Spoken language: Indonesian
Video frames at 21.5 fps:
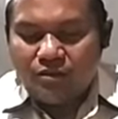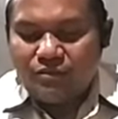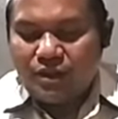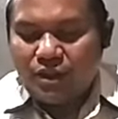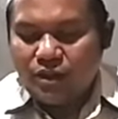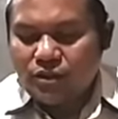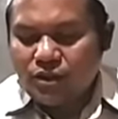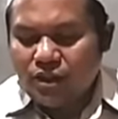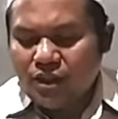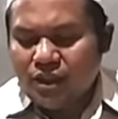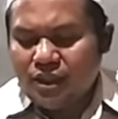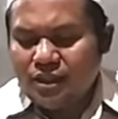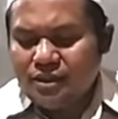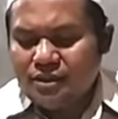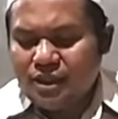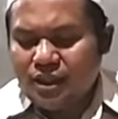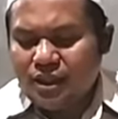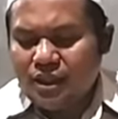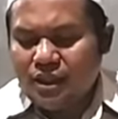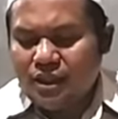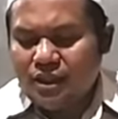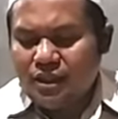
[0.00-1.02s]

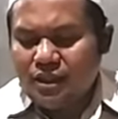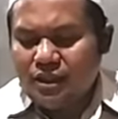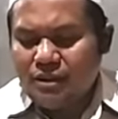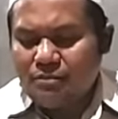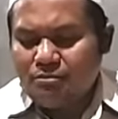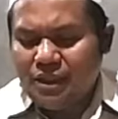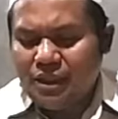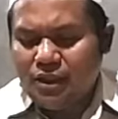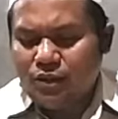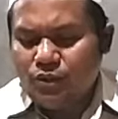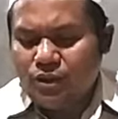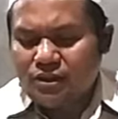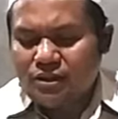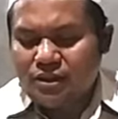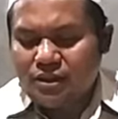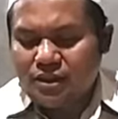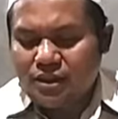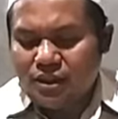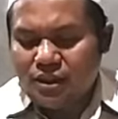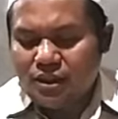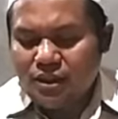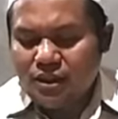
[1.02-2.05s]
fakhoraja bil
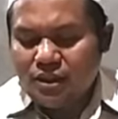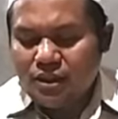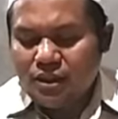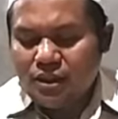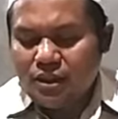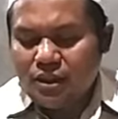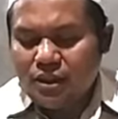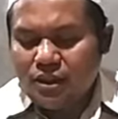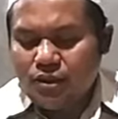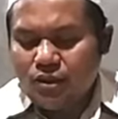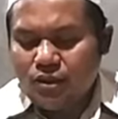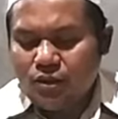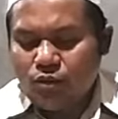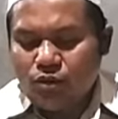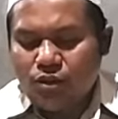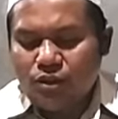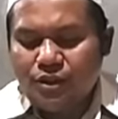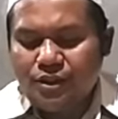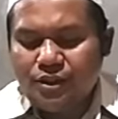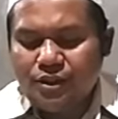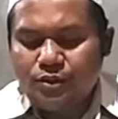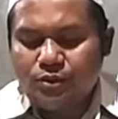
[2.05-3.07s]
wati
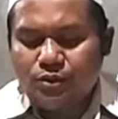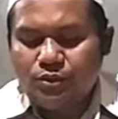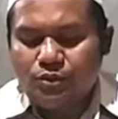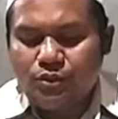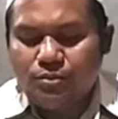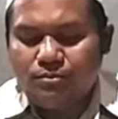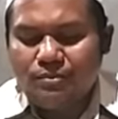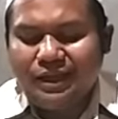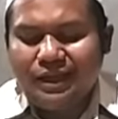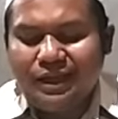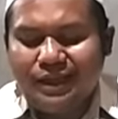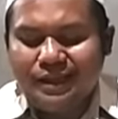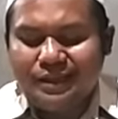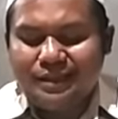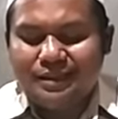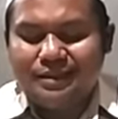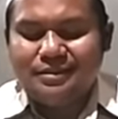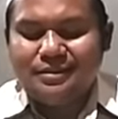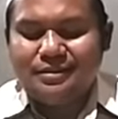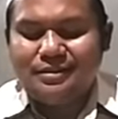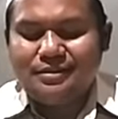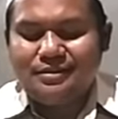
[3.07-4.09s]
woi
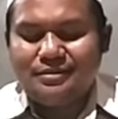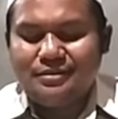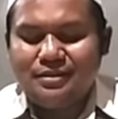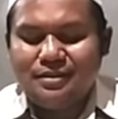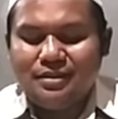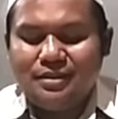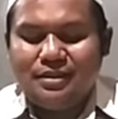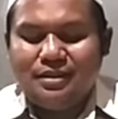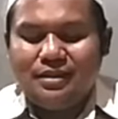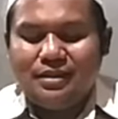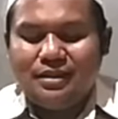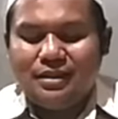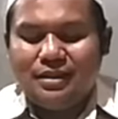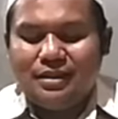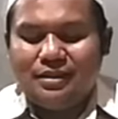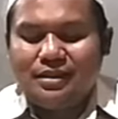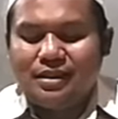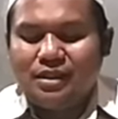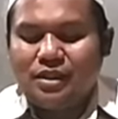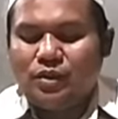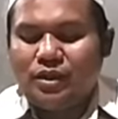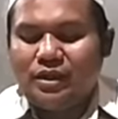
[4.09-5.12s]
ruhumaan nah,
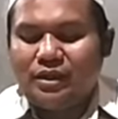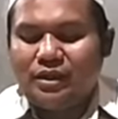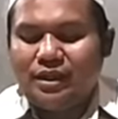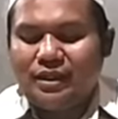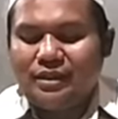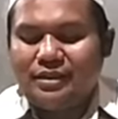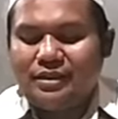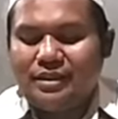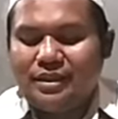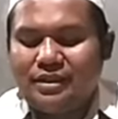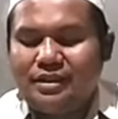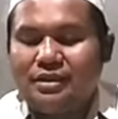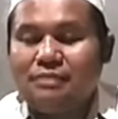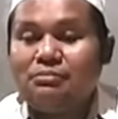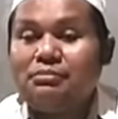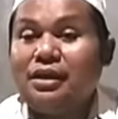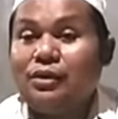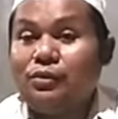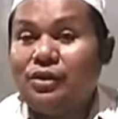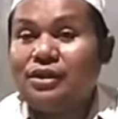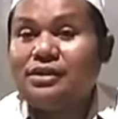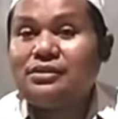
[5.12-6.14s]
dikeluarkan dari
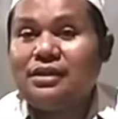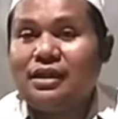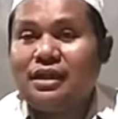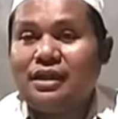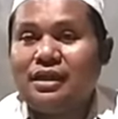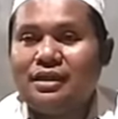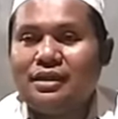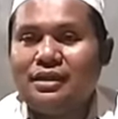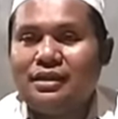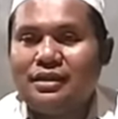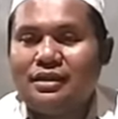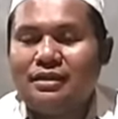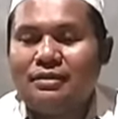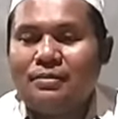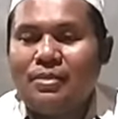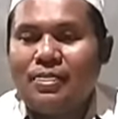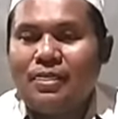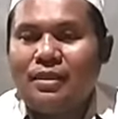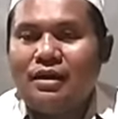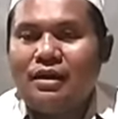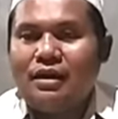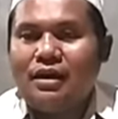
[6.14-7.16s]
bil wate
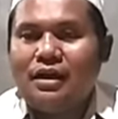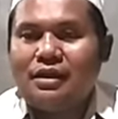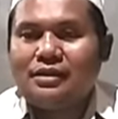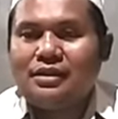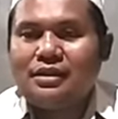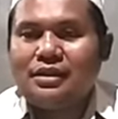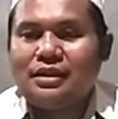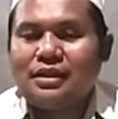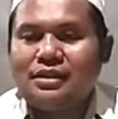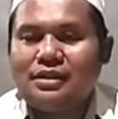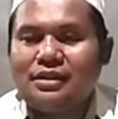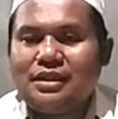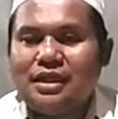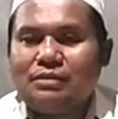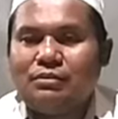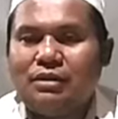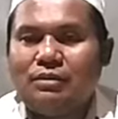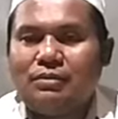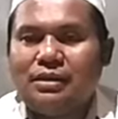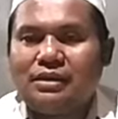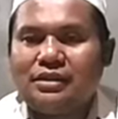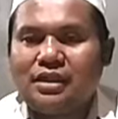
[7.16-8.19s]
ah, dengan yang
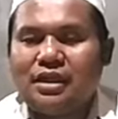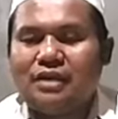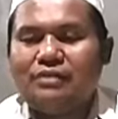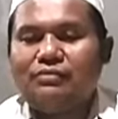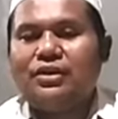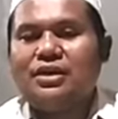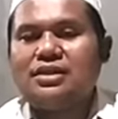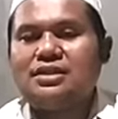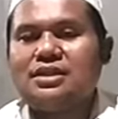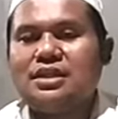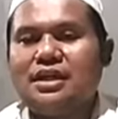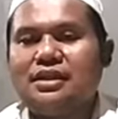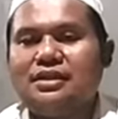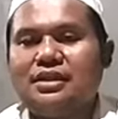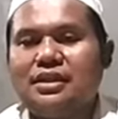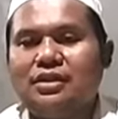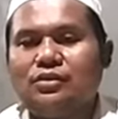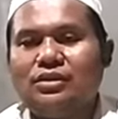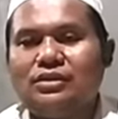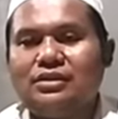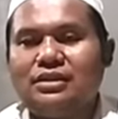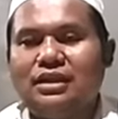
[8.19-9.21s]
membatalkan puasa
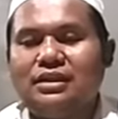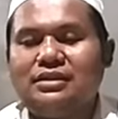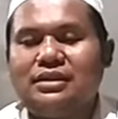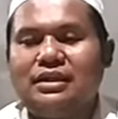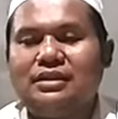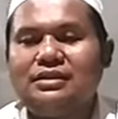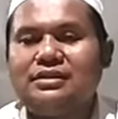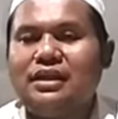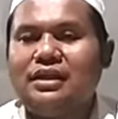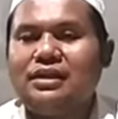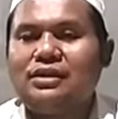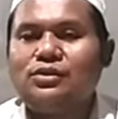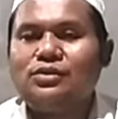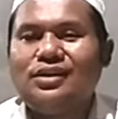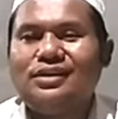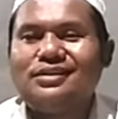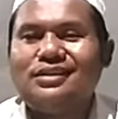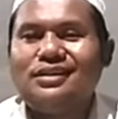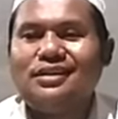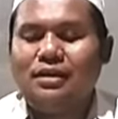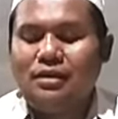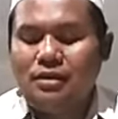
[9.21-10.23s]
dengan watek saja itu
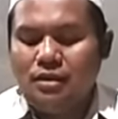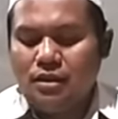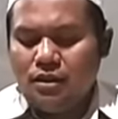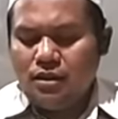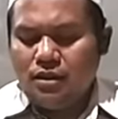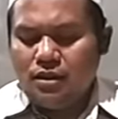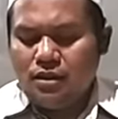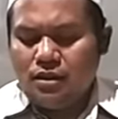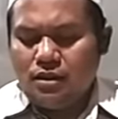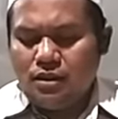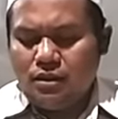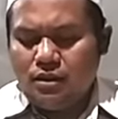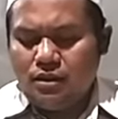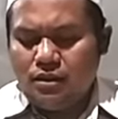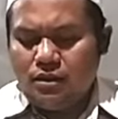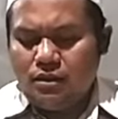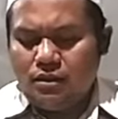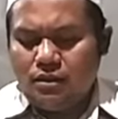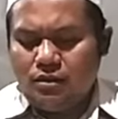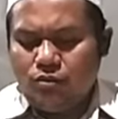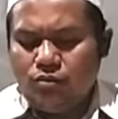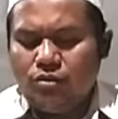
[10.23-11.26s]
adalah
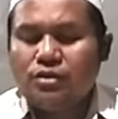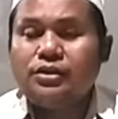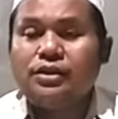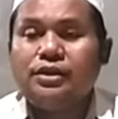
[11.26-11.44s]
uh,